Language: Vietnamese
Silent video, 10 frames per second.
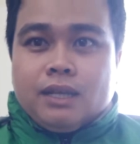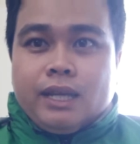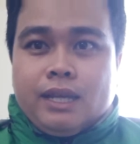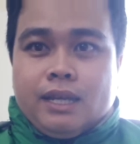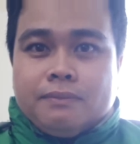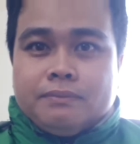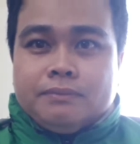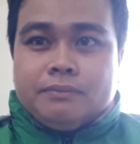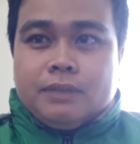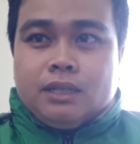cái
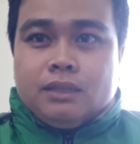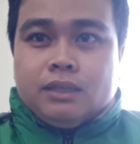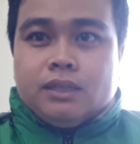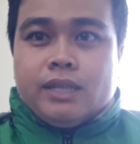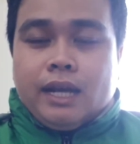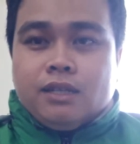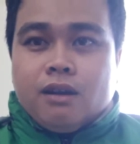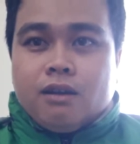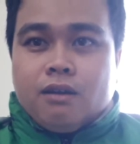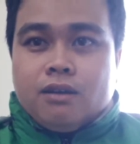bên người hướng dẫn
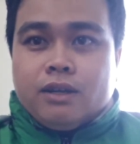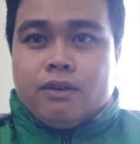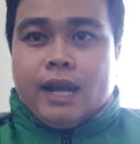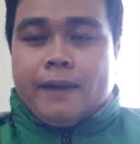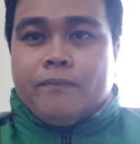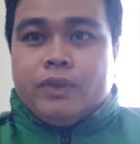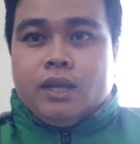họ có nói rằng